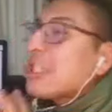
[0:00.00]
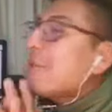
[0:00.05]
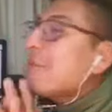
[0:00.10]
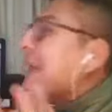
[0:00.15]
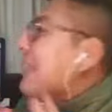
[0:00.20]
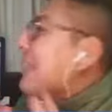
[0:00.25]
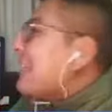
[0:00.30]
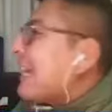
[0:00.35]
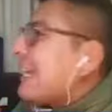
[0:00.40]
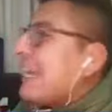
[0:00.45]
Si
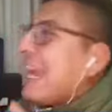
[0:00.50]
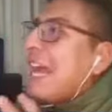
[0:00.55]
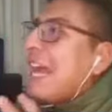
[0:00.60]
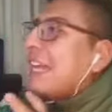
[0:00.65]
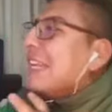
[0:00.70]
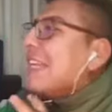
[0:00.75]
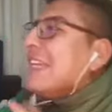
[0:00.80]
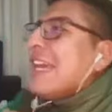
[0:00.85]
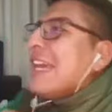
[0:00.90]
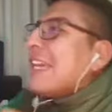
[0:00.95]

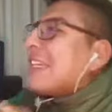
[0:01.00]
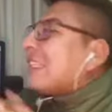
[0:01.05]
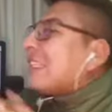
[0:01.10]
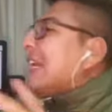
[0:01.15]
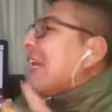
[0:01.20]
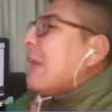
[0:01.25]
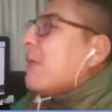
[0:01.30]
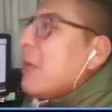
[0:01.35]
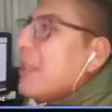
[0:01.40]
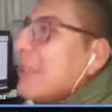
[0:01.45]
mañana
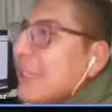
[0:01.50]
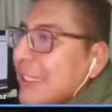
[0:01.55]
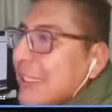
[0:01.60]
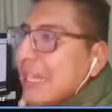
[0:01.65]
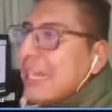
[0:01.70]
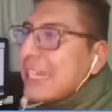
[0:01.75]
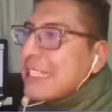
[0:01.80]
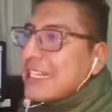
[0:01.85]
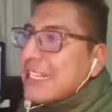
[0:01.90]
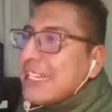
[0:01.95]
está la vuelta
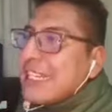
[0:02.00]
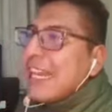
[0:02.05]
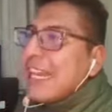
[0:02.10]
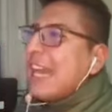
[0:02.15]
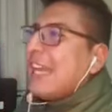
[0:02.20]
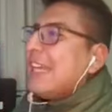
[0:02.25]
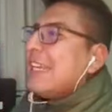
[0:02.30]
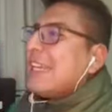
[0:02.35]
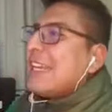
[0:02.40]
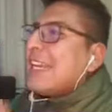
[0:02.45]
de la
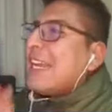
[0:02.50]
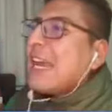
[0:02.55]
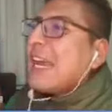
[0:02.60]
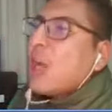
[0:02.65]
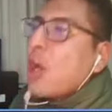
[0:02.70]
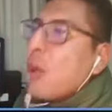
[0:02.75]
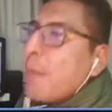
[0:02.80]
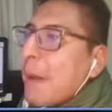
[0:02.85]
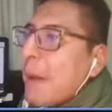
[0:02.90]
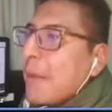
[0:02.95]
esquina, la
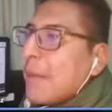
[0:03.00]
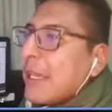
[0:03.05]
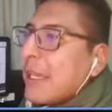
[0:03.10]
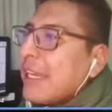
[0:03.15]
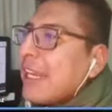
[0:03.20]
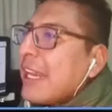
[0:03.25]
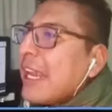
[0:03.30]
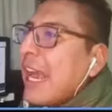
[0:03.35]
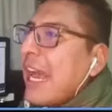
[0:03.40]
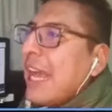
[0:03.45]
Copa
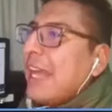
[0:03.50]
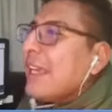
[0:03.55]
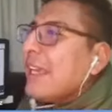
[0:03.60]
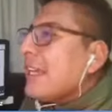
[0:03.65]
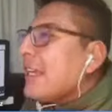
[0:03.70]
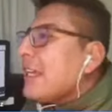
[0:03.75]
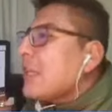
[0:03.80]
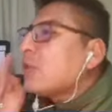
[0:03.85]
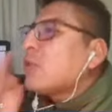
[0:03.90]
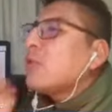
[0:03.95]
América
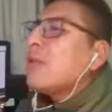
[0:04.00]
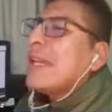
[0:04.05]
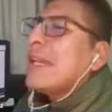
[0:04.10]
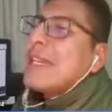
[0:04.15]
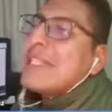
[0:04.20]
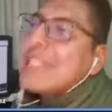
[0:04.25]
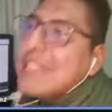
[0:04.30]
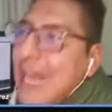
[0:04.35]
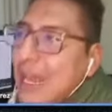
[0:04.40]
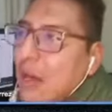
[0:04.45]
y tú
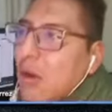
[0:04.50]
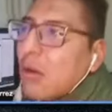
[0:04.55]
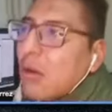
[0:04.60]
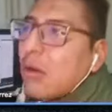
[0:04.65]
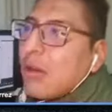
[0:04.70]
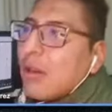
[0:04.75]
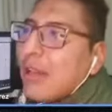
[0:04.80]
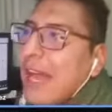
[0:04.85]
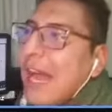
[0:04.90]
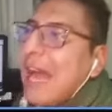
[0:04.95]
eres Sago,
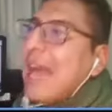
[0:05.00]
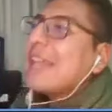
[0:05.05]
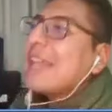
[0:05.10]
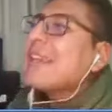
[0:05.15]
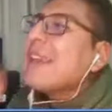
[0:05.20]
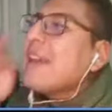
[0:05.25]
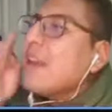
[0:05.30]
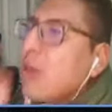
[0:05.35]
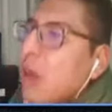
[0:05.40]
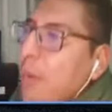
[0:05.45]
¿a
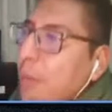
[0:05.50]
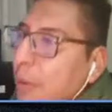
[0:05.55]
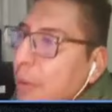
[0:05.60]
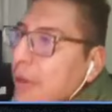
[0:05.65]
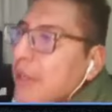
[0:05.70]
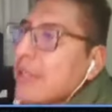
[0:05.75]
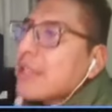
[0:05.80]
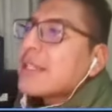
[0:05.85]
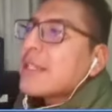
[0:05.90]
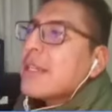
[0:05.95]
quién lo
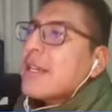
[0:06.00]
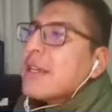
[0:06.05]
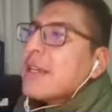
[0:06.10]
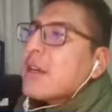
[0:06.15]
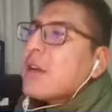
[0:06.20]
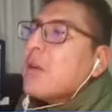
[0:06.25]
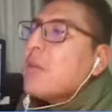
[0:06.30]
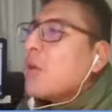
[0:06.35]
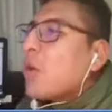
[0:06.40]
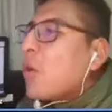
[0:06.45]
pones
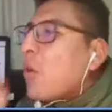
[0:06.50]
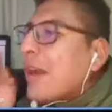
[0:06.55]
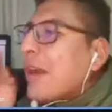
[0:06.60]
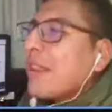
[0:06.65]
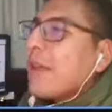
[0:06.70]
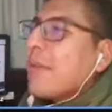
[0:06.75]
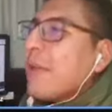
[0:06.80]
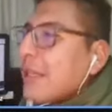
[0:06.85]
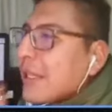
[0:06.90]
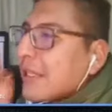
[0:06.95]
como
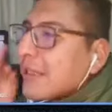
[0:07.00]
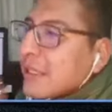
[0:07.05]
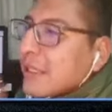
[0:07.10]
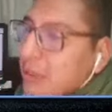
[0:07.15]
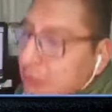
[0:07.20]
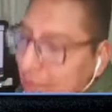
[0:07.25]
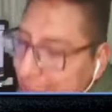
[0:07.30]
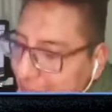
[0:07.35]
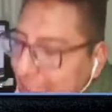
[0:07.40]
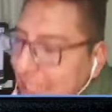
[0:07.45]
guardameta
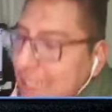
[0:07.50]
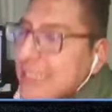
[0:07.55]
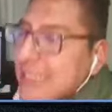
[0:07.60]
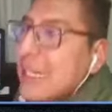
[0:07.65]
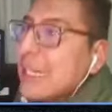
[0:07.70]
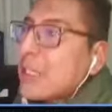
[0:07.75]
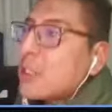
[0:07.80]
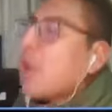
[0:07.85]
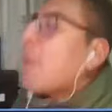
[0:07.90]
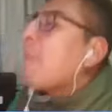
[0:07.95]
titular de la
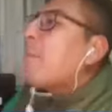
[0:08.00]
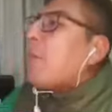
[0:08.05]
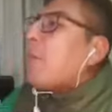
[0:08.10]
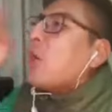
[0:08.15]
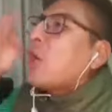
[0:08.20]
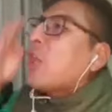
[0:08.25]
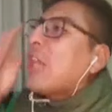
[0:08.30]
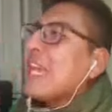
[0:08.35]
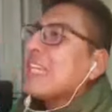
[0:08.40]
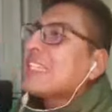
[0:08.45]
selección
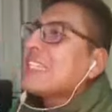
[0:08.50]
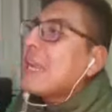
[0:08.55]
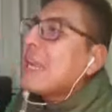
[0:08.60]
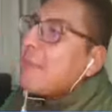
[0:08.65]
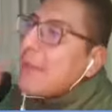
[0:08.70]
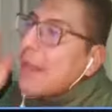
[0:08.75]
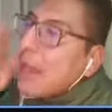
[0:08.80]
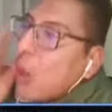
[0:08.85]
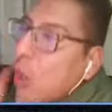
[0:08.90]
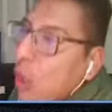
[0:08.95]
porque es
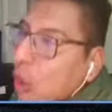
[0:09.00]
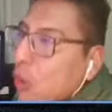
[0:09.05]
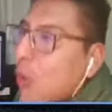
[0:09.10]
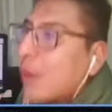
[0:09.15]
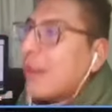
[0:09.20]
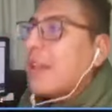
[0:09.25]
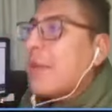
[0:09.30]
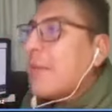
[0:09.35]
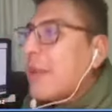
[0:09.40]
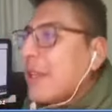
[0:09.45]
el mejor
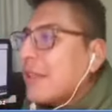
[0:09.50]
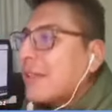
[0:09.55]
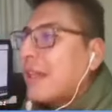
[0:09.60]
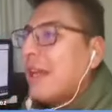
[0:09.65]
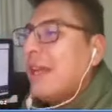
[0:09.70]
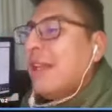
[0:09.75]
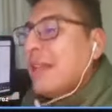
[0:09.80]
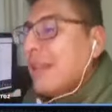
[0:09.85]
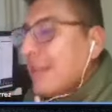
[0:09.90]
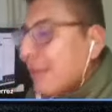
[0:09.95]

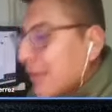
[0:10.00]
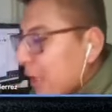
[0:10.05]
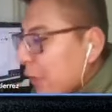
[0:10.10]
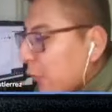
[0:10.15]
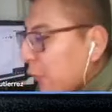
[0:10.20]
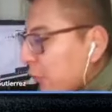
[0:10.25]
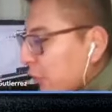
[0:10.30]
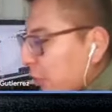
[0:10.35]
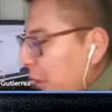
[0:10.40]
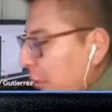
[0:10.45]
guardameta
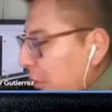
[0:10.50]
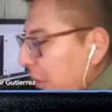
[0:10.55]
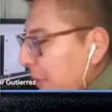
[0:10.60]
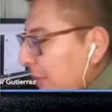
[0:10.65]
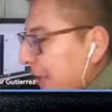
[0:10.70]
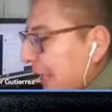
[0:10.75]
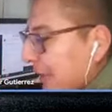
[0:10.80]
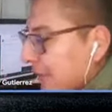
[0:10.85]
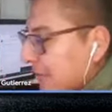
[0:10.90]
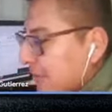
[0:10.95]
del fútbol
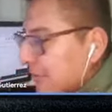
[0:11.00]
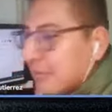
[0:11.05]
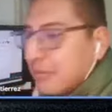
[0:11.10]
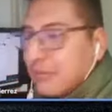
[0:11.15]
boliviano.